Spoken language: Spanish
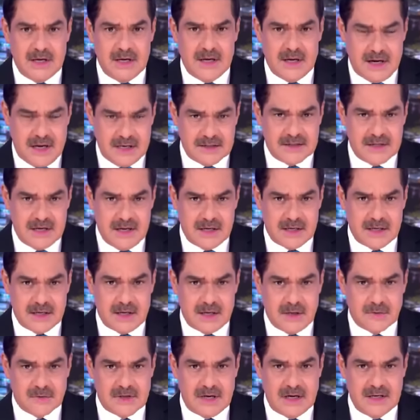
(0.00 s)
Gracias
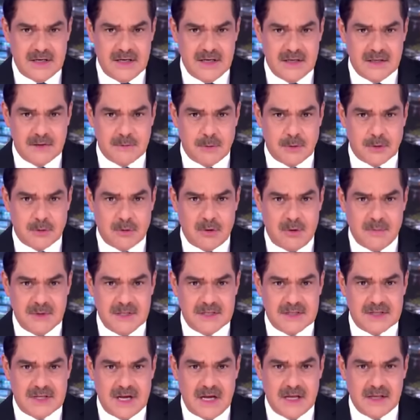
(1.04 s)
Ricardo Salinas por tu
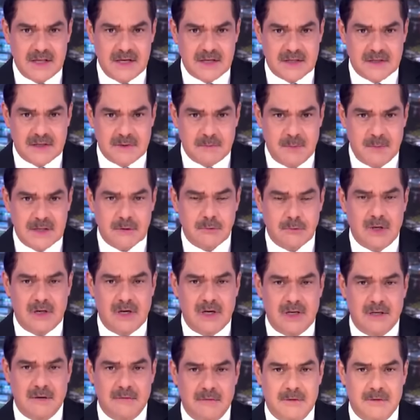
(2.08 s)
amistad y respeto a la